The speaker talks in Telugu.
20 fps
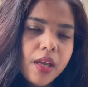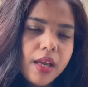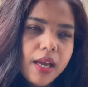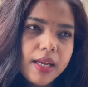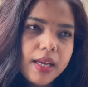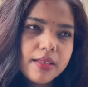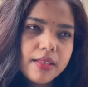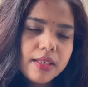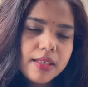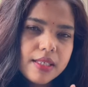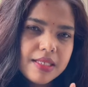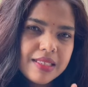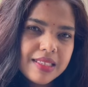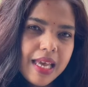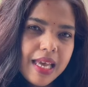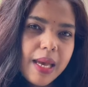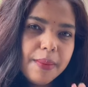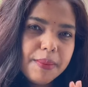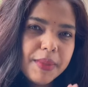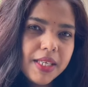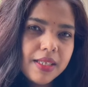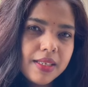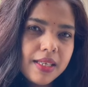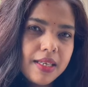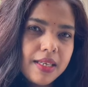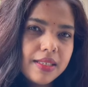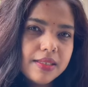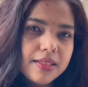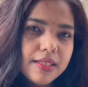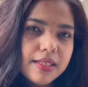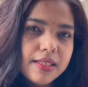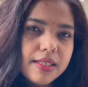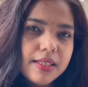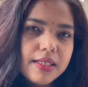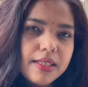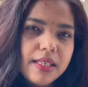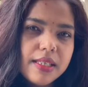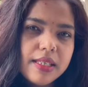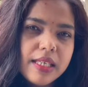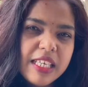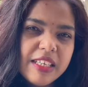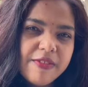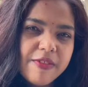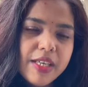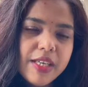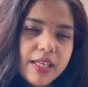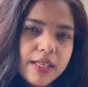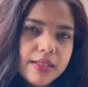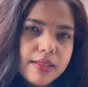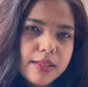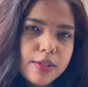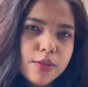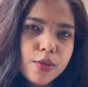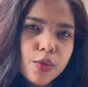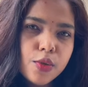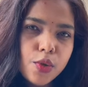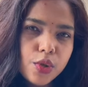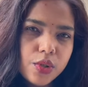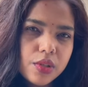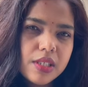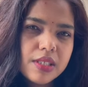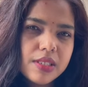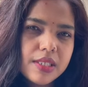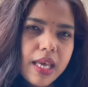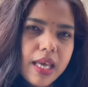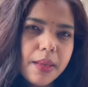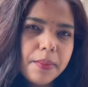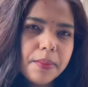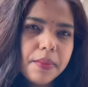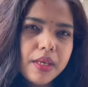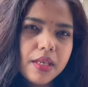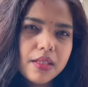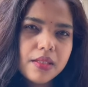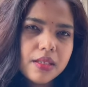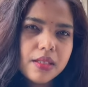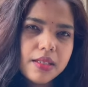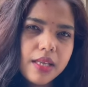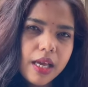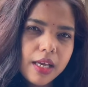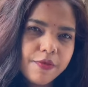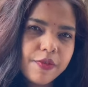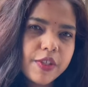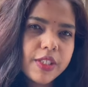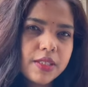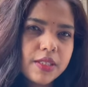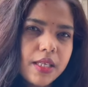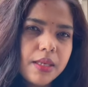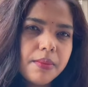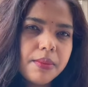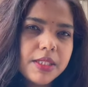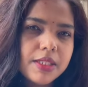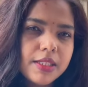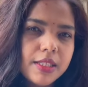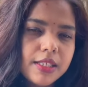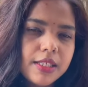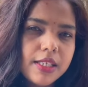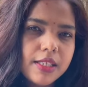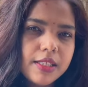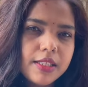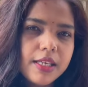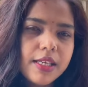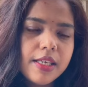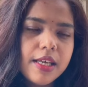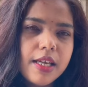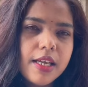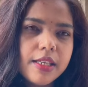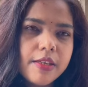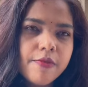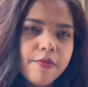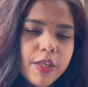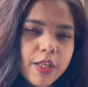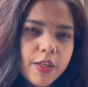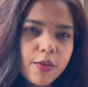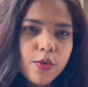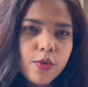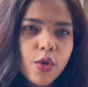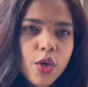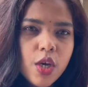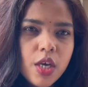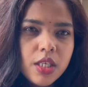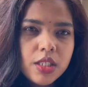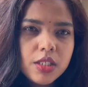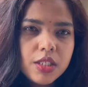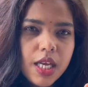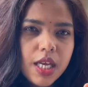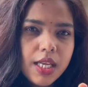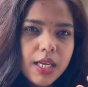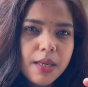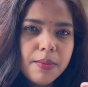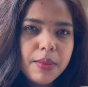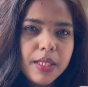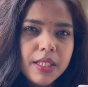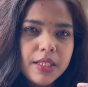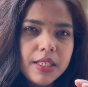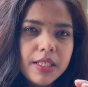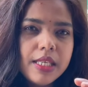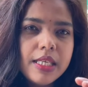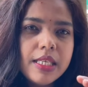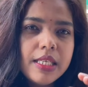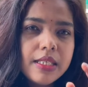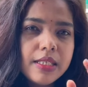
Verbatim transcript: అండ్ దెన్ ఈ స్కామ్ నాకు ఎలా జరిగిందంటే వీళ్ళందరూ కొత్త స్కామ్ అది నాకు ఫస్ట్ టైమే జరిగింది కానీ వీళ్ళు చాలామంది